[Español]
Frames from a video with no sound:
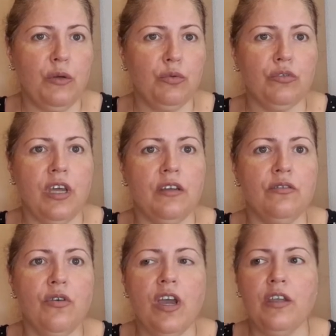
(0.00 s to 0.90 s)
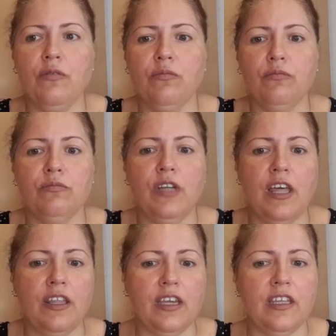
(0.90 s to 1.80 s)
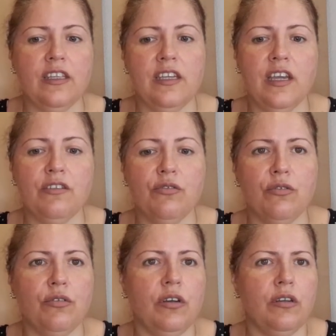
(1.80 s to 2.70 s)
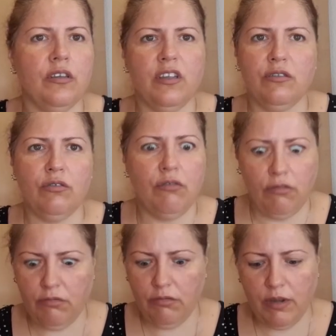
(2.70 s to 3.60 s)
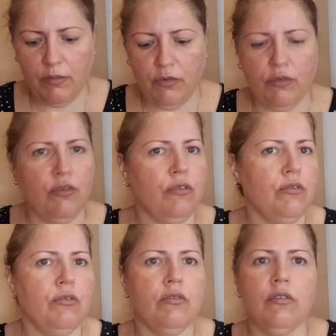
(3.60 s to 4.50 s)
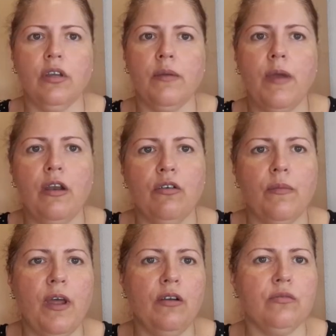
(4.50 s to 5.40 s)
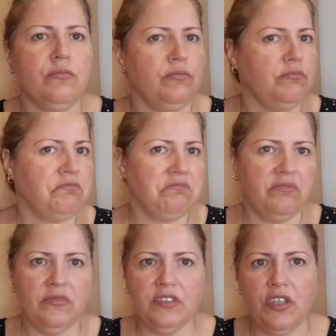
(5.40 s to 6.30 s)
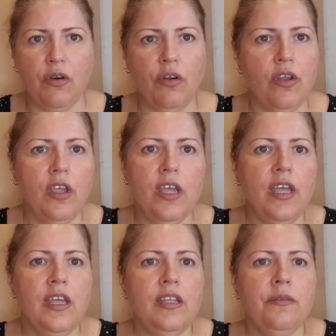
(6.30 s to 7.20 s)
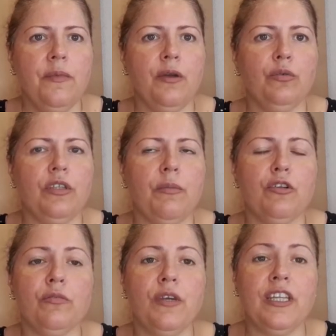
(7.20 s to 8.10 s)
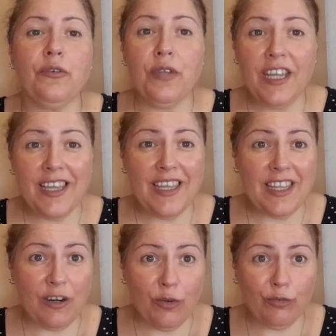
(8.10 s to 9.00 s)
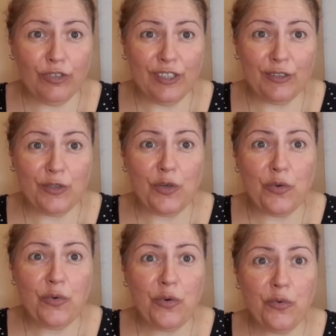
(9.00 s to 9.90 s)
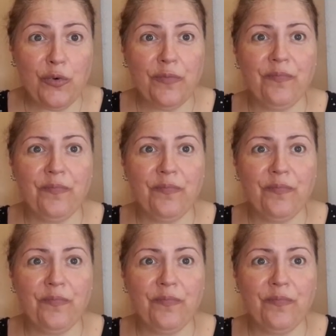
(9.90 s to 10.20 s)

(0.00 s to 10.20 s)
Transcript: gusta. No hay nada que diga yo, uy, esto no, vamos, no, qué malo, qué malo. No. Me gusta, pero si me tuviera que quedar con tan solo uno, uno,